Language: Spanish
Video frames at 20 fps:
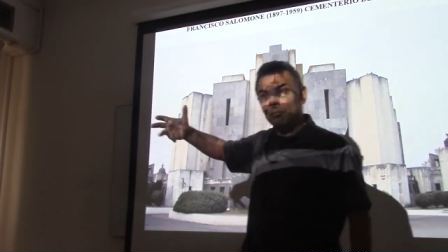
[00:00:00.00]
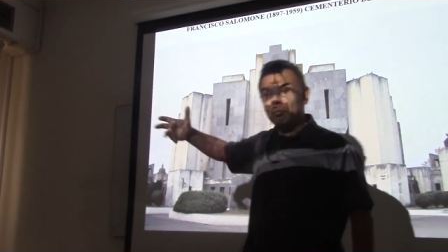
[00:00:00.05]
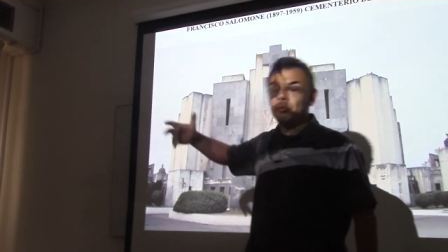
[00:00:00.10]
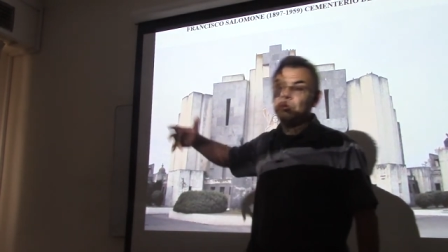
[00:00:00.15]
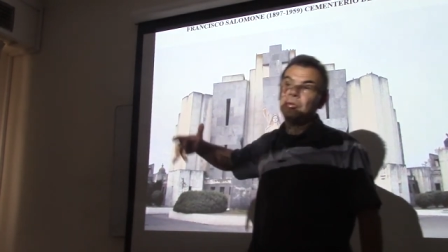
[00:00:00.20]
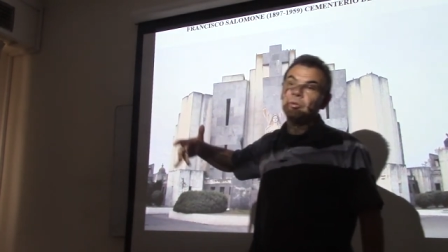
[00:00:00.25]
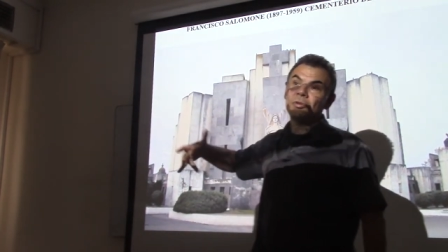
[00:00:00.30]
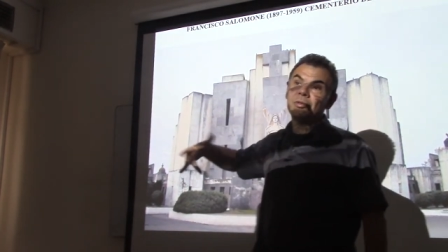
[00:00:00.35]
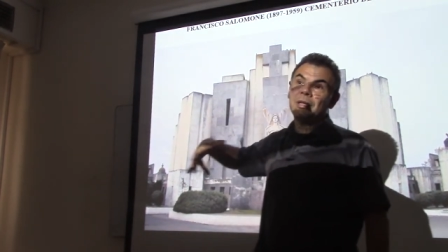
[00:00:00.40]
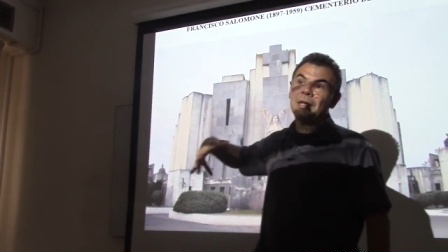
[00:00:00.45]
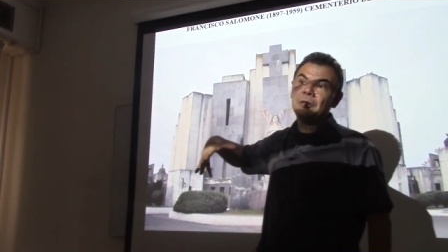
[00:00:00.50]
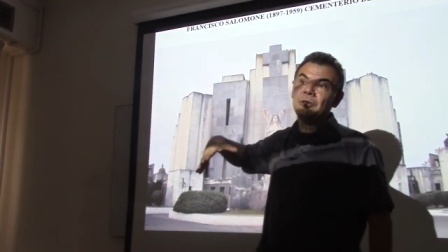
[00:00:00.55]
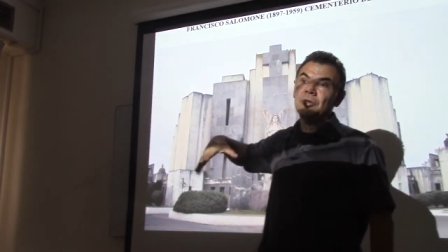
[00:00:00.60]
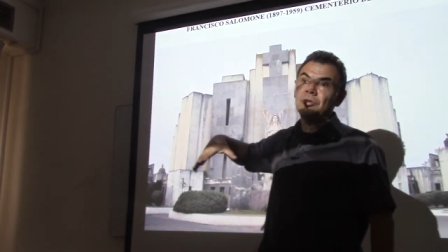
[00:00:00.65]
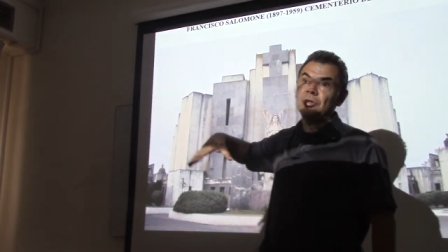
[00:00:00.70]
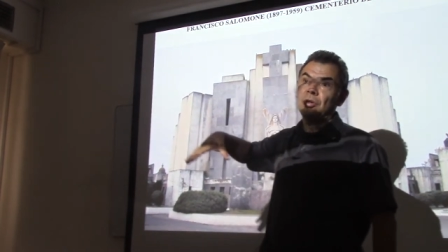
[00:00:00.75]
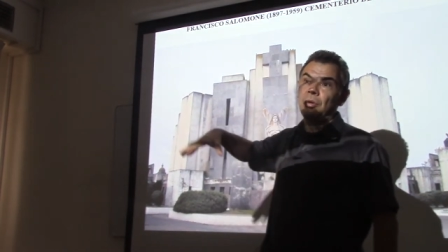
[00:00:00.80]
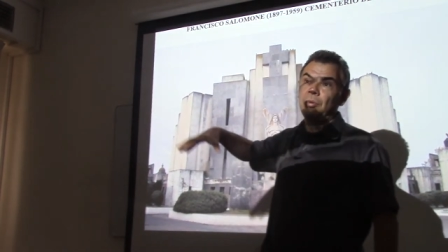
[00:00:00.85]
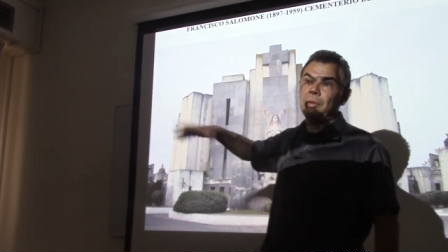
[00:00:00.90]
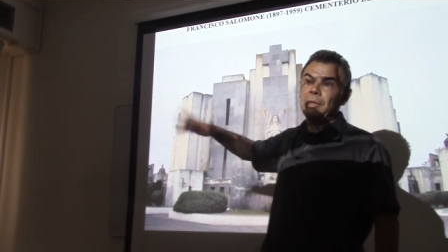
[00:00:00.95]
muchos
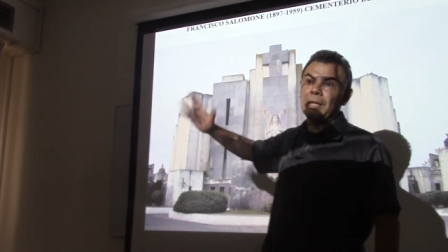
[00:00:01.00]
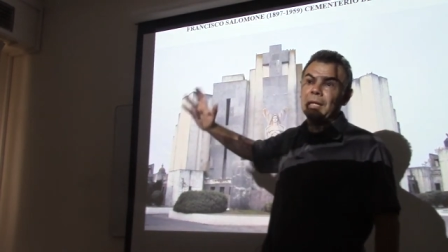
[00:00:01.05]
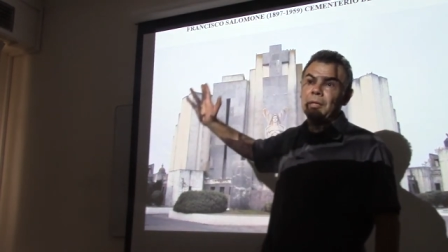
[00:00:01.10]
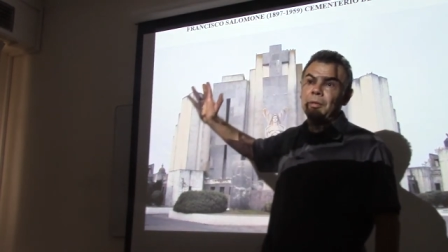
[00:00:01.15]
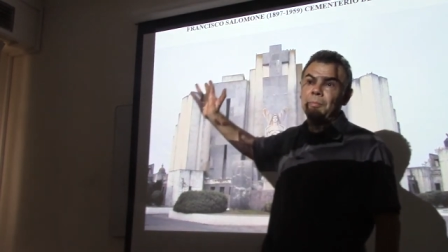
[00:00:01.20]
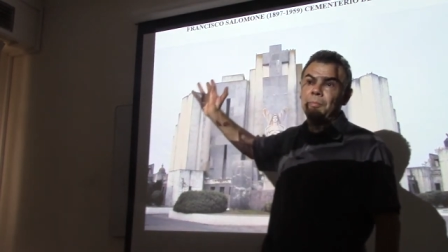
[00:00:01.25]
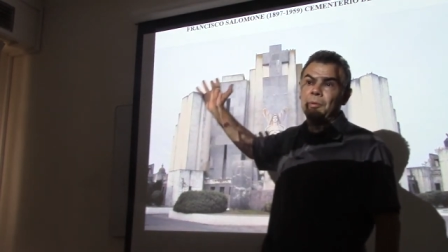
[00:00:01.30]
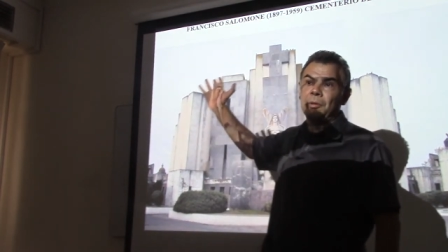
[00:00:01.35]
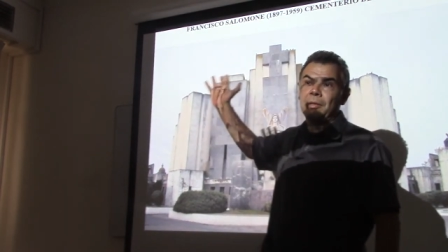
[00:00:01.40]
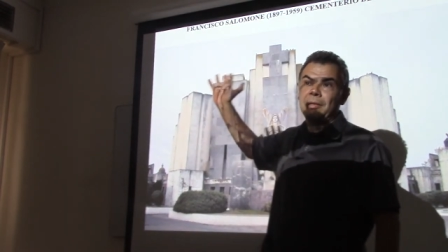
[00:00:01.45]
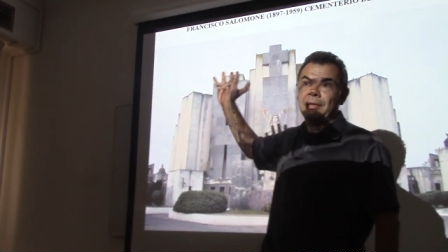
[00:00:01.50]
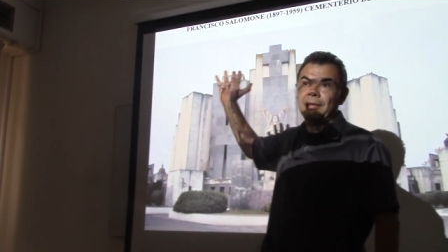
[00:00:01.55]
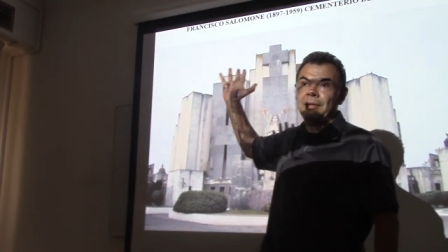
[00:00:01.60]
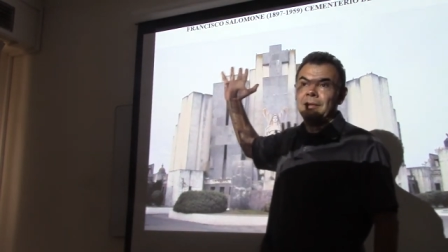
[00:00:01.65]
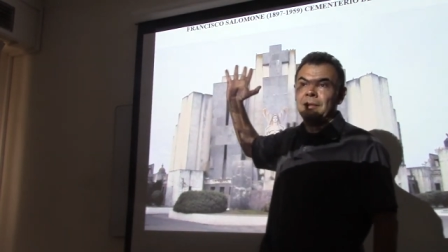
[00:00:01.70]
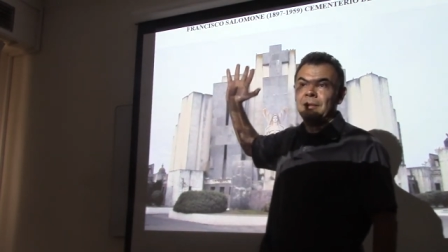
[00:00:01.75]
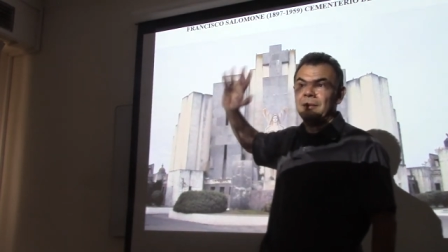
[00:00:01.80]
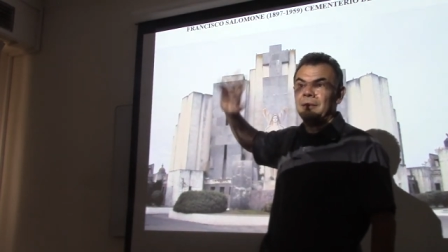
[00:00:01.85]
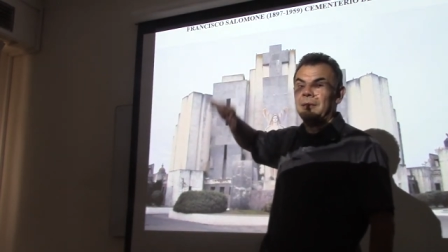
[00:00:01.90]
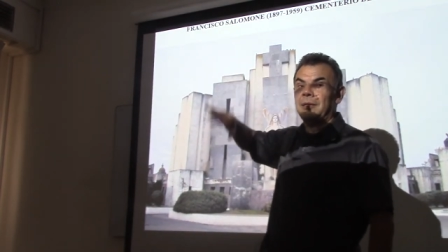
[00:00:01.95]
años olvidado
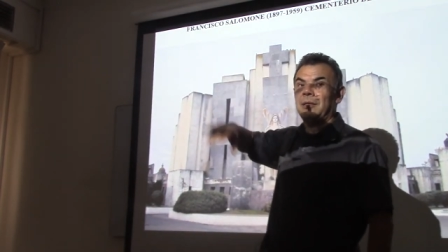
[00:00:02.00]
porque